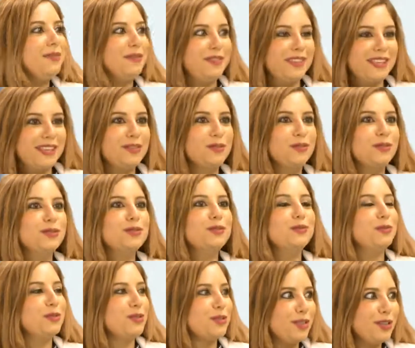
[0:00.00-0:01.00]
فيكم
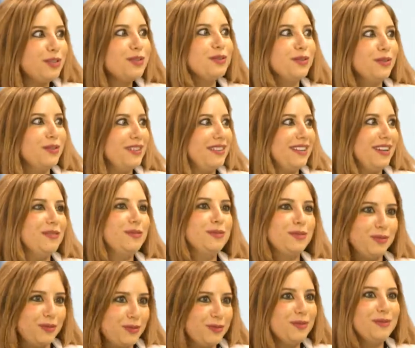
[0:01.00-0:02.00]
وبشكركم
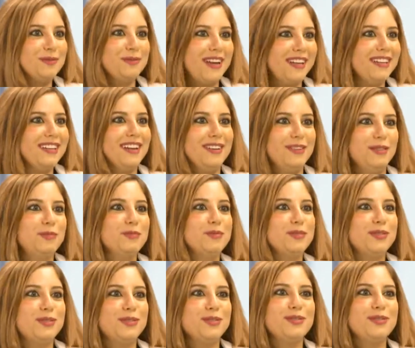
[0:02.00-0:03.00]
لوجودكم معنا اليوم
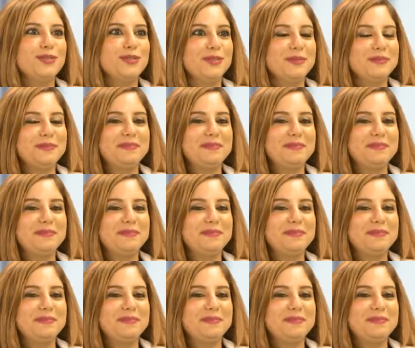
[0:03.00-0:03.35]
بالاستوديو